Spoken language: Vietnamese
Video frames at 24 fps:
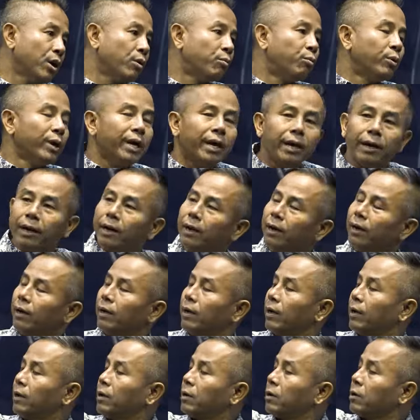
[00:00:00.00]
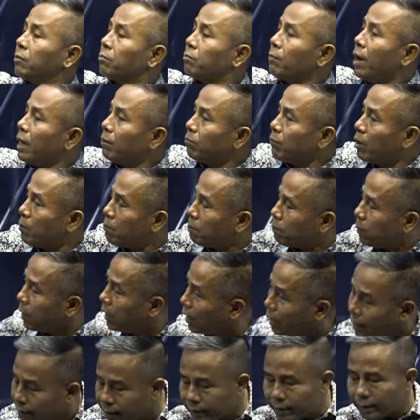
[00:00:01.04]
vía ban bầm
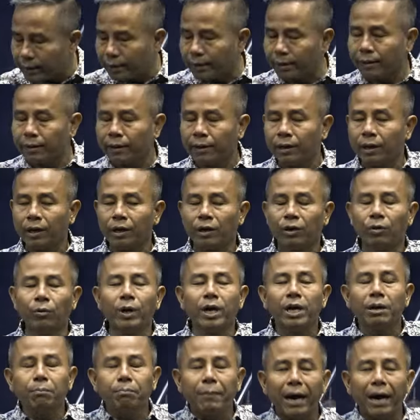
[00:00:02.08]
phơi, vía